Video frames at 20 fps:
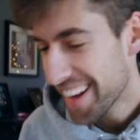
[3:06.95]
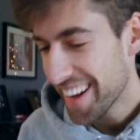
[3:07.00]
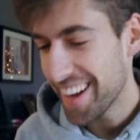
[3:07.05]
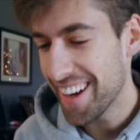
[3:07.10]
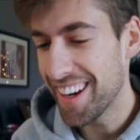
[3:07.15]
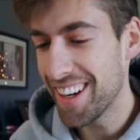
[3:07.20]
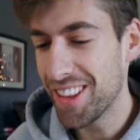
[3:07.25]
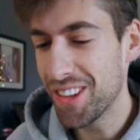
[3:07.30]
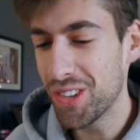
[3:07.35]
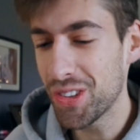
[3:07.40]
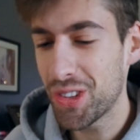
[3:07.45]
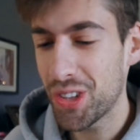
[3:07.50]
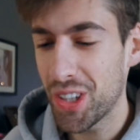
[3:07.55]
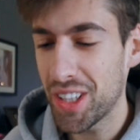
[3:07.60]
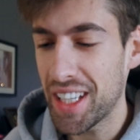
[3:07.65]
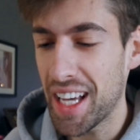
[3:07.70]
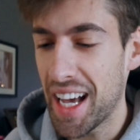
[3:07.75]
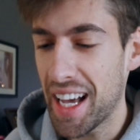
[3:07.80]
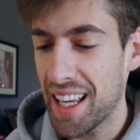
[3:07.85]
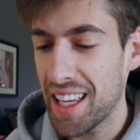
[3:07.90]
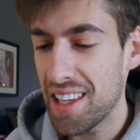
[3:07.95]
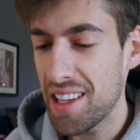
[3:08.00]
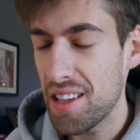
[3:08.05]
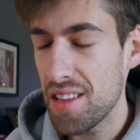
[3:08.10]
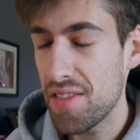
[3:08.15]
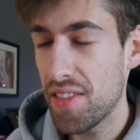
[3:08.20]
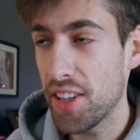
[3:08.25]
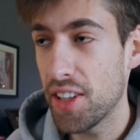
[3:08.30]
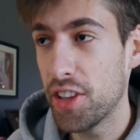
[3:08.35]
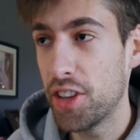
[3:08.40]
Euh, nos trucs
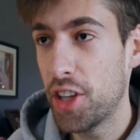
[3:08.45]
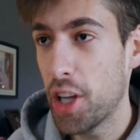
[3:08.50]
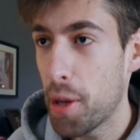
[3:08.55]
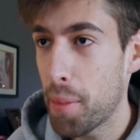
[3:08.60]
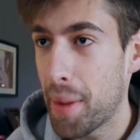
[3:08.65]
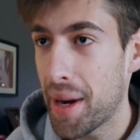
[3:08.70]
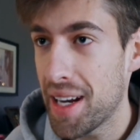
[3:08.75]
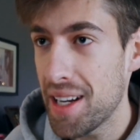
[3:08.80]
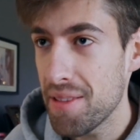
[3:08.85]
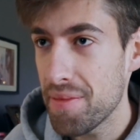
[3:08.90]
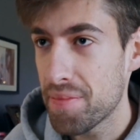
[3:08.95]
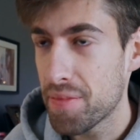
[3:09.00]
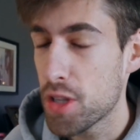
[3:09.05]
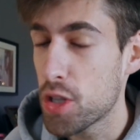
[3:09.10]
arrivent demain,